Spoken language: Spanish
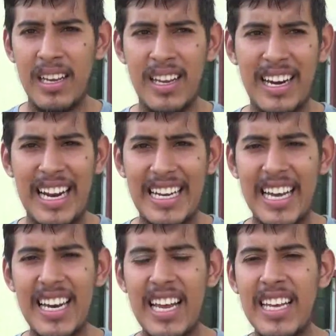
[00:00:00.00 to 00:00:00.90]
recalcar
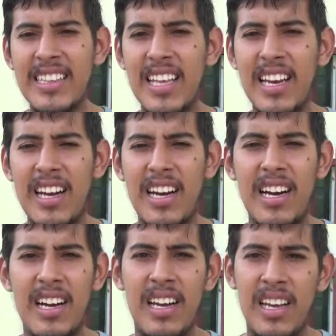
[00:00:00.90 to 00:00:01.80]
en la gente el
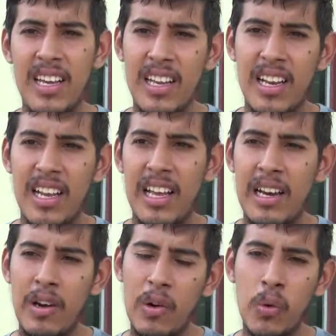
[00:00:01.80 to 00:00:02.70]

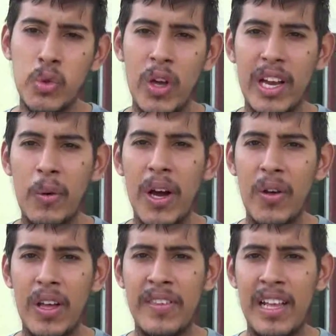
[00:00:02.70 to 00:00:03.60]
uso
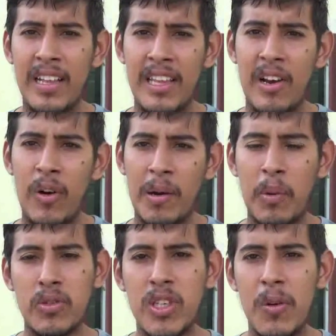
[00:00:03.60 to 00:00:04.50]
adecuado de, los
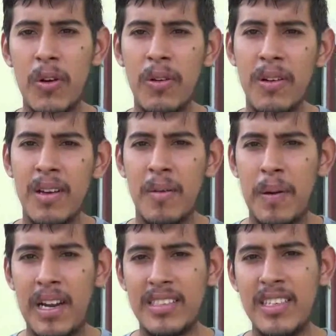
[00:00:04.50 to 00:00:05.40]
explosivos
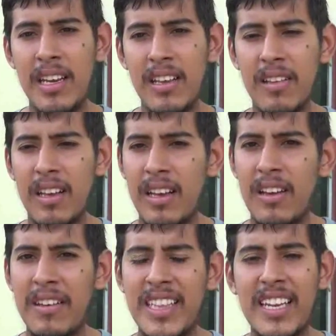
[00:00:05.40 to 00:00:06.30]
para así eh,
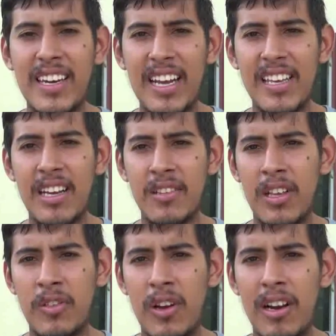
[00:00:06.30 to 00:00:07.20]
evitar tragedias
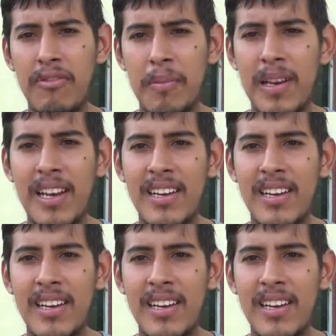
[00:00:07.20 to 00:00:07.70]
en toda la familia